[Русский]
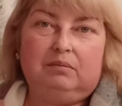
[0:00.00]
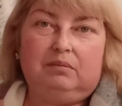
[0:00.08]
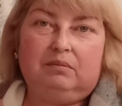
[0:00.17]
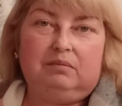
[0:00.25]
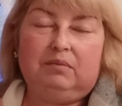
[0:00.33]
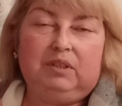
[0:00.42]

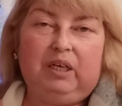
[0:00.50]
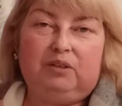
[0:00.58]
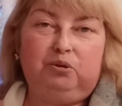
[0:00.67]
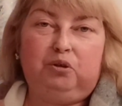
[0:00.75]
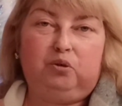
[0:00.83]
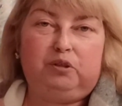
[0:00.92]
ни
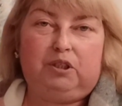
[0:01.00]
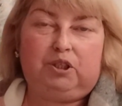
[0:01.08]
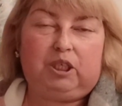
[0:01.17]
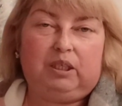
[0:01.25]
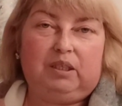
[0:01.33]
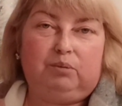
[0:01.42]
одной
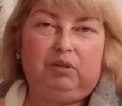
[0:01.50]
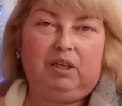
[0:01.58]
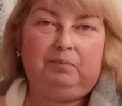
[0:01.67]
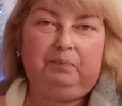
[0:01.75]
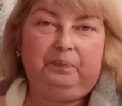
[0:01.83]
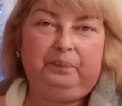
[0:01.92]
косточки не
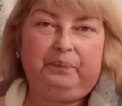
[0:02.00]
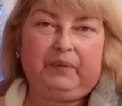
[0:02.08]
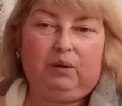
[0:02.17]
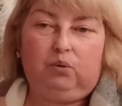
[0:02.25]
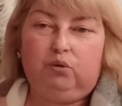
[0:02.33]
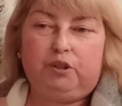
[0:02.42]
было.
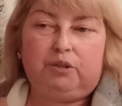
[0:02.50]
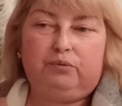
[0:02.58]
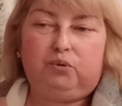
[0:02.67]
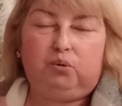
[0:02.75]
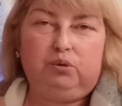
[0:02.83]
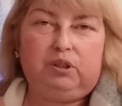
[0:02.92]
Очень
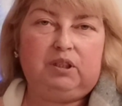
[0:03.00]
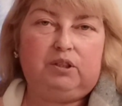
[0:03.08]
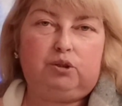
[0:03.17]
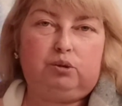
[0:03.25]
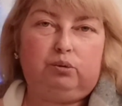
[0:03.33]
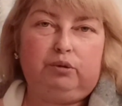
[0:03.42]
вкусные,
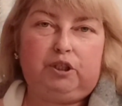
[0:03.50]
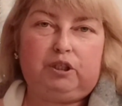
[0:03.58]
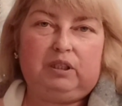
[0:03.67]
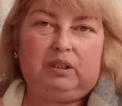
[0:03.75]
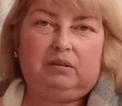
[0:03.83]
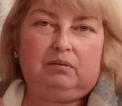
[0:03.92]

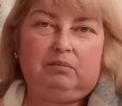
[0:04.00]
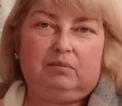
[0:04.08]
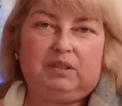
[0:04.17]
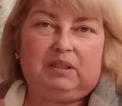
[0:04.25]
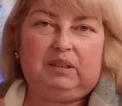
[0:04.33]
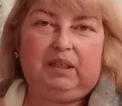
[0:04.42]
сочные,
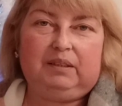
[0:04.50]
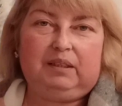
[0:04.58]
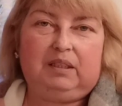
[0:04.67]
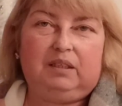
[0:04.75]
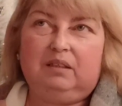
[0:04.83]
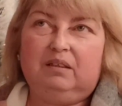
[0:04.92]

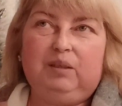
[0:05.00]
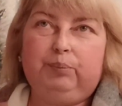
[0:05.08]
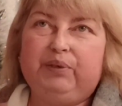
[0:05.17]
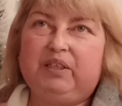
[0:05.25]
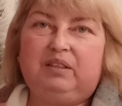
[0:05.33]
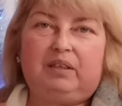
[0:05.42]
сладкие,
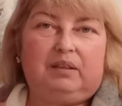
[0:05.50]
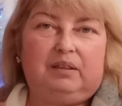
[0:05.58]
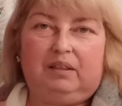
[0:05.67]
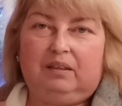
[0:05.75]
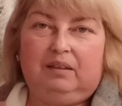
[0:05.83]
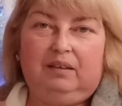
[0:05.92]

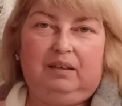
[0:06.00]
неприторные.